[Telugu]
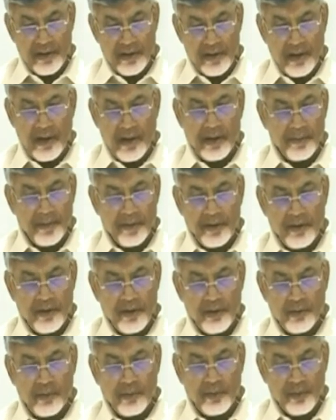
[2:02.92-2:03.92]
యాభై
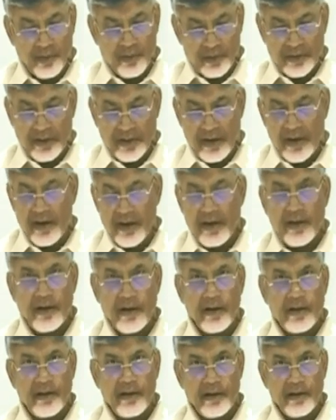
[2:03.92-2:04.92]
రెండు కొత్తగా
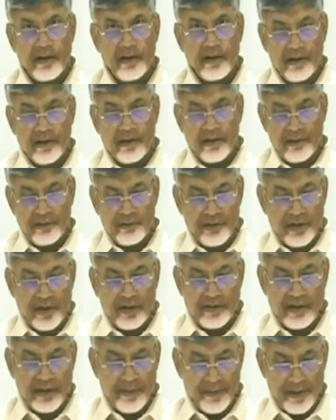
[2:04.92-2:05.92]
యాడైన ఇద్దరే
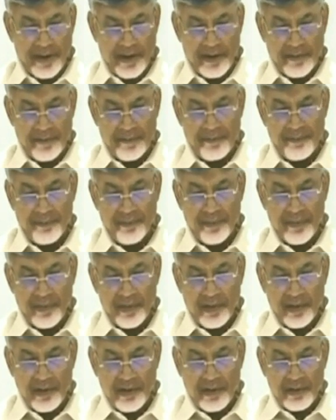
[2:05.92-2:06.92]
చనిపోయారు
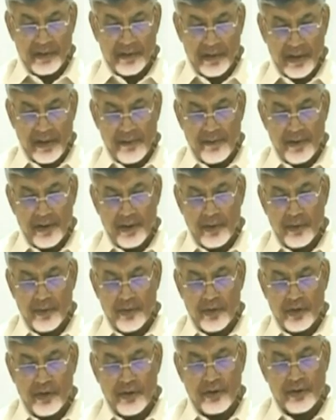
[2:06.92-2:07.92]
తైవాన్లో
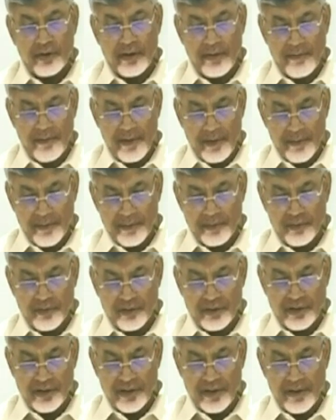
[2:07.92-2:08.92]
కూడా రెండు వందల అరవై ఏడు మందికి
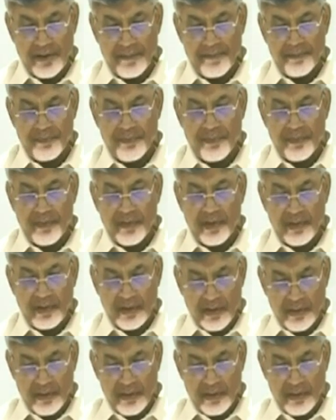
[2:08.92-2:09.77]
వచ్చింది నిన్న